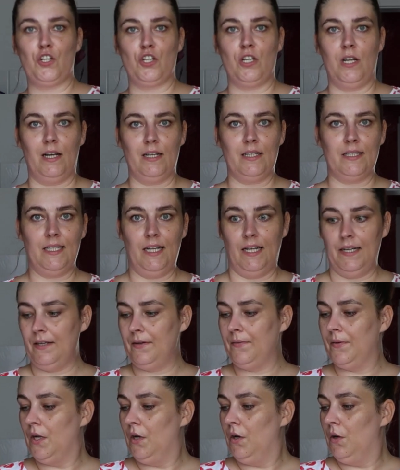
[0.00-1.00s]

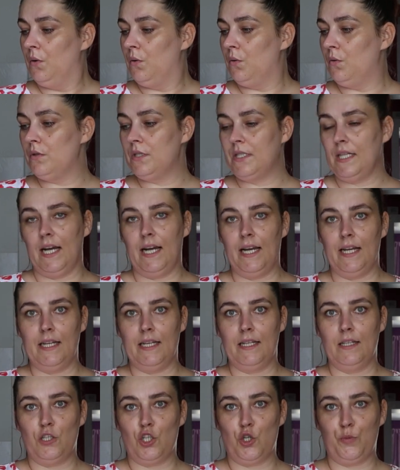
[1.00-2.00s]
Schlagsahne und
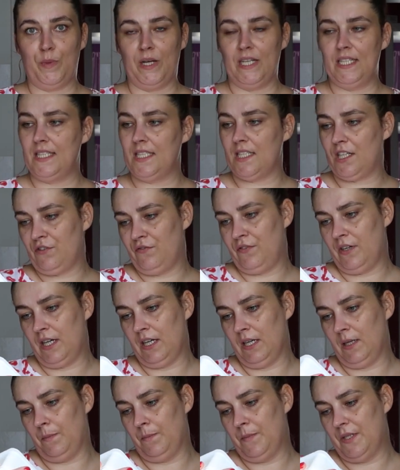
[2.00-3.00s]
ein
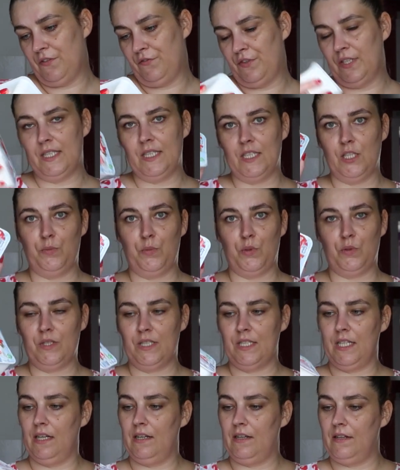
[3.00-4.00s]
Speisequark mit 40%
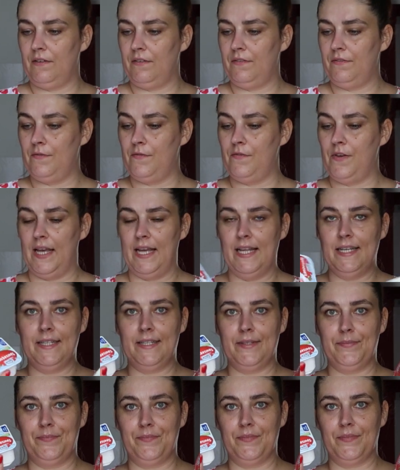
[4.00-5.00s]

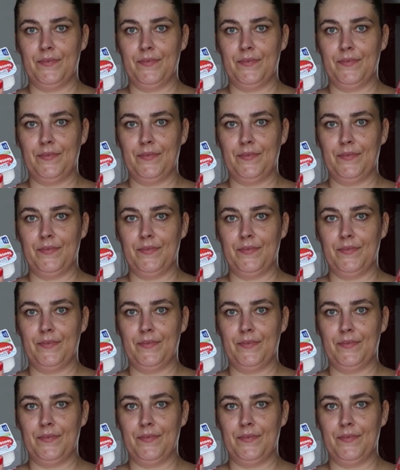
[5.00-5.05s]
Fett.